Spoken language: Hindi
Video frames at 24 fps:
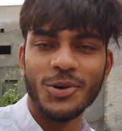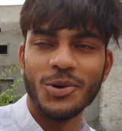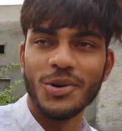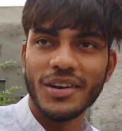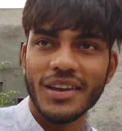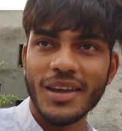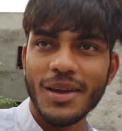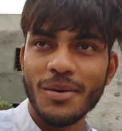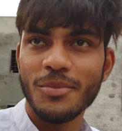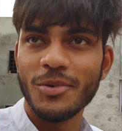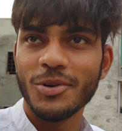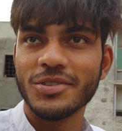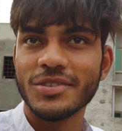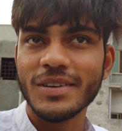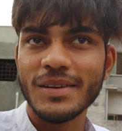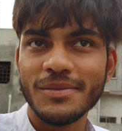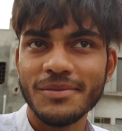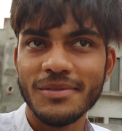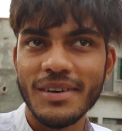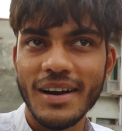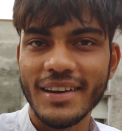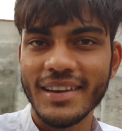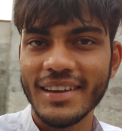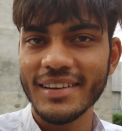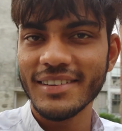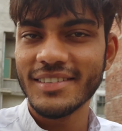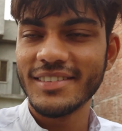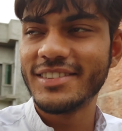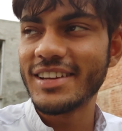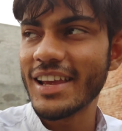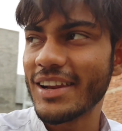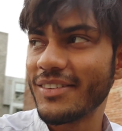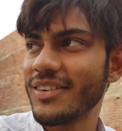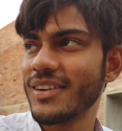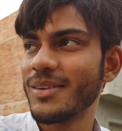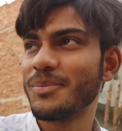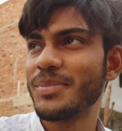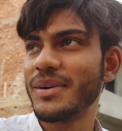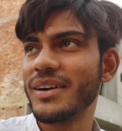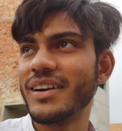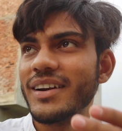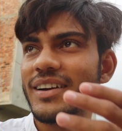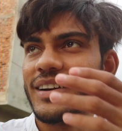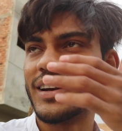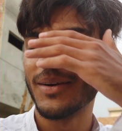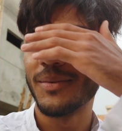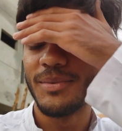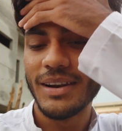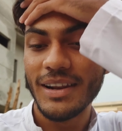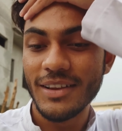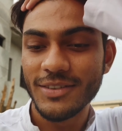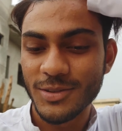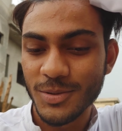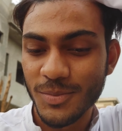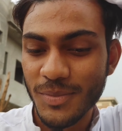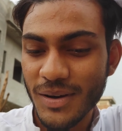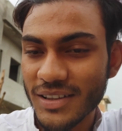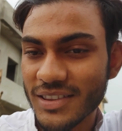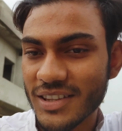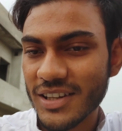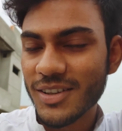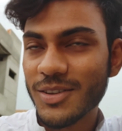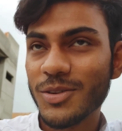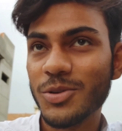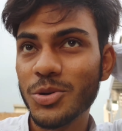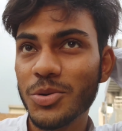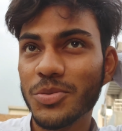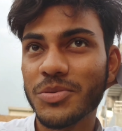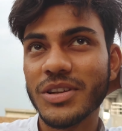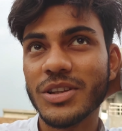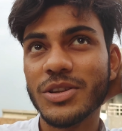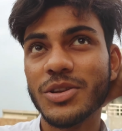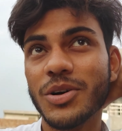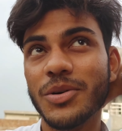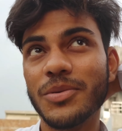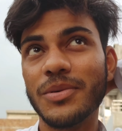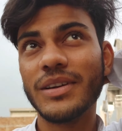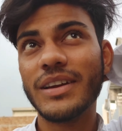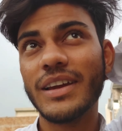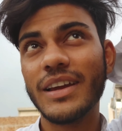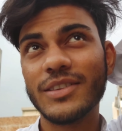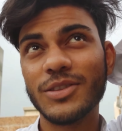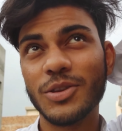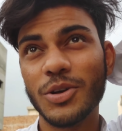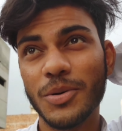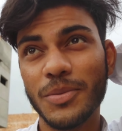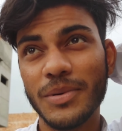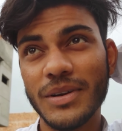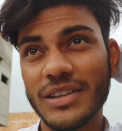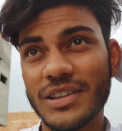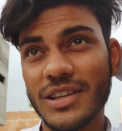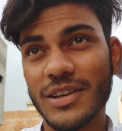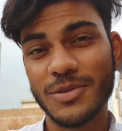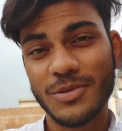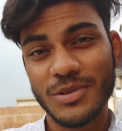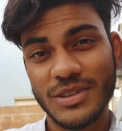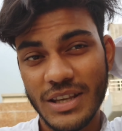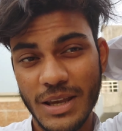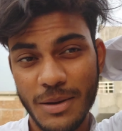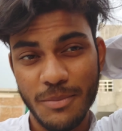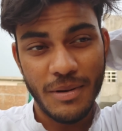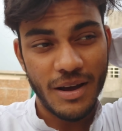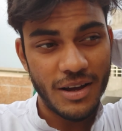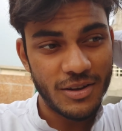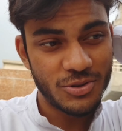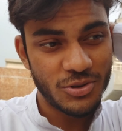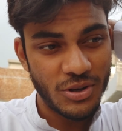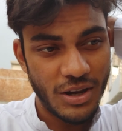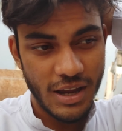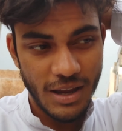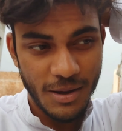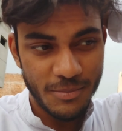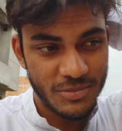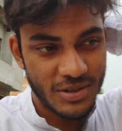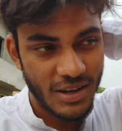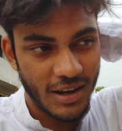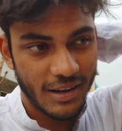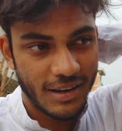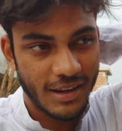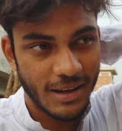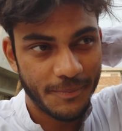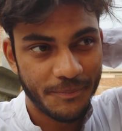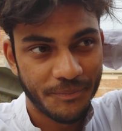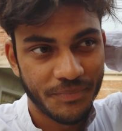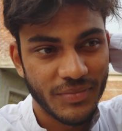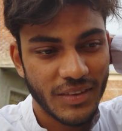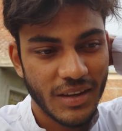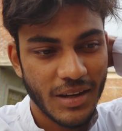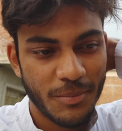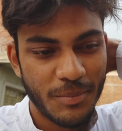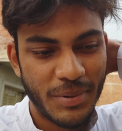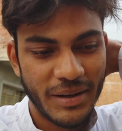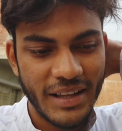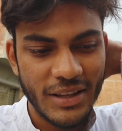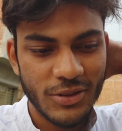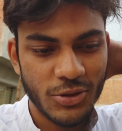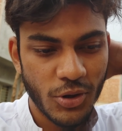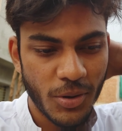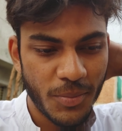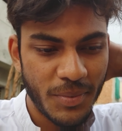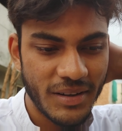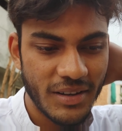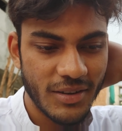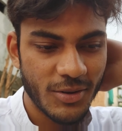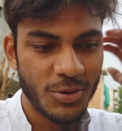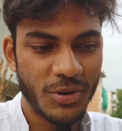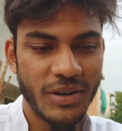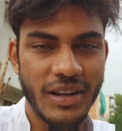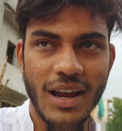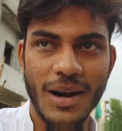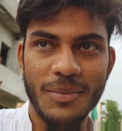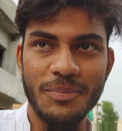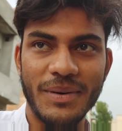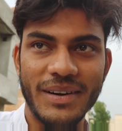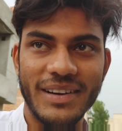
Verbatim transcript: लाहौर के मौसम बाकी जन अनप्रडिक्टेबल है सुबह इतनी धूप थी दो एक दो बजे तक उसके बाद जो है अब जाके पटी दो बजे गुड यार